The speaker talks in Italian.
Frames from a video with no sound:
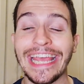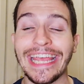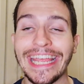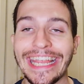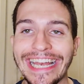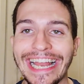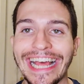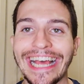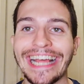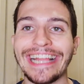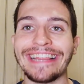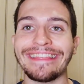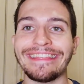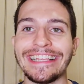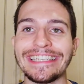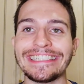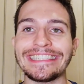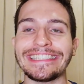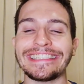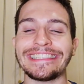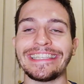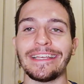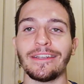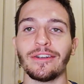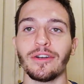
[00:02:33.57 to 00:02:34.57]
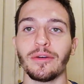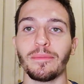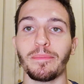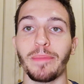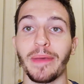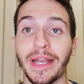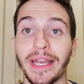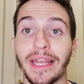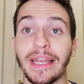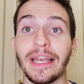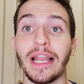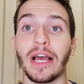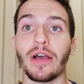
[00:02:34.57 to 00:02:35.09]
il destino,
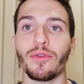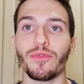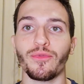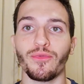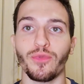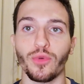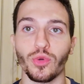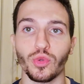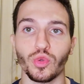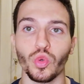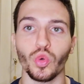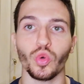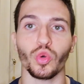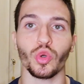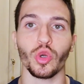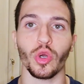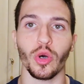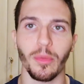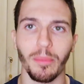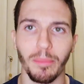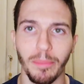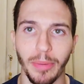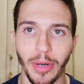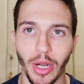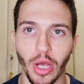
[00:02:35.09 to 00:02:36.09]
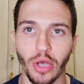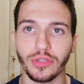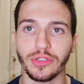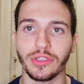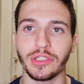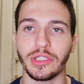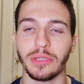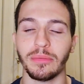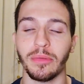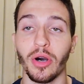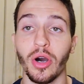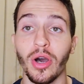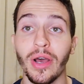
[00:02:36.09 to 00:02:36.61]
per il futuro
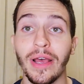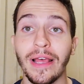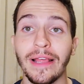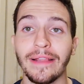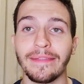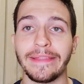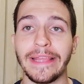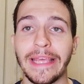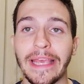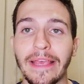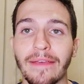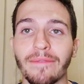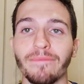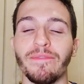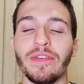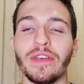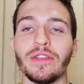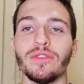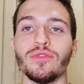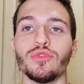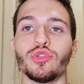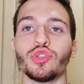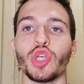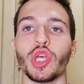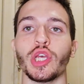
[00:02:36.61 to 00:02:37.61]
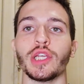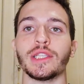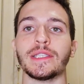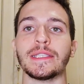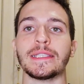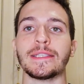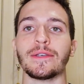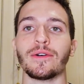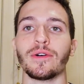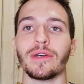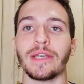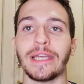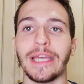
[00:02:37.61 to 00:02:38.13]
prossimo di
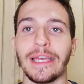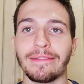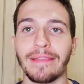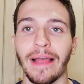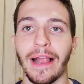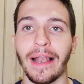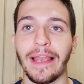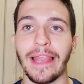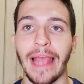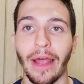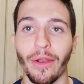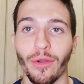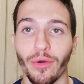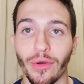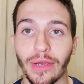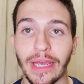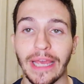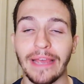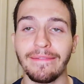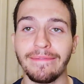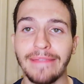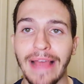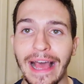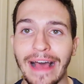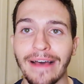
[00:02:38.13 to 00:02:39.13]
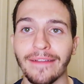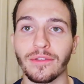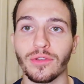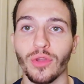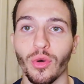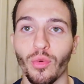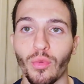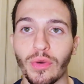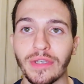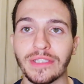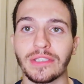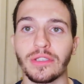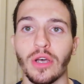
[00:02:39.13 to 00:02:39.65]
Vincenzo Italiano, che
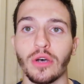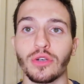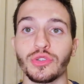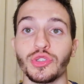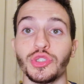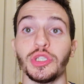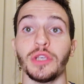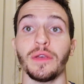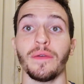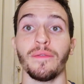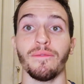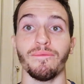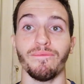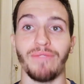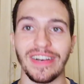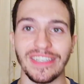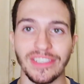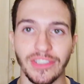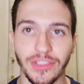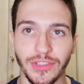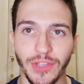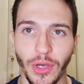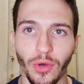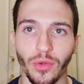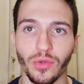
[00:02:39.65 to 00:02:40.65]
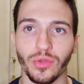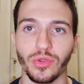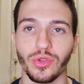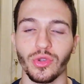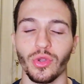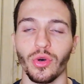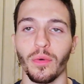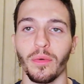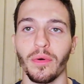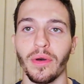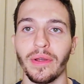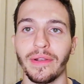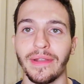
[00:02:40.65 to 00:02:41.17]
intanto quest'oggi
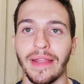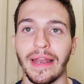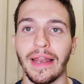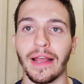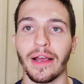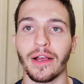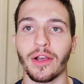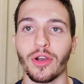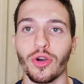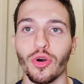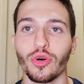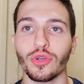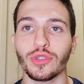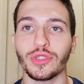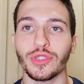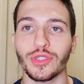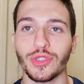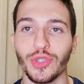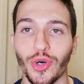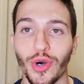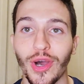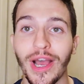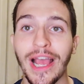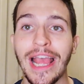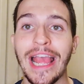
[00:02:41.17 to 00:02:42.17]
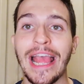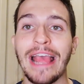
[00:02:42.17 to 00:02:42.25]
sotto nel corso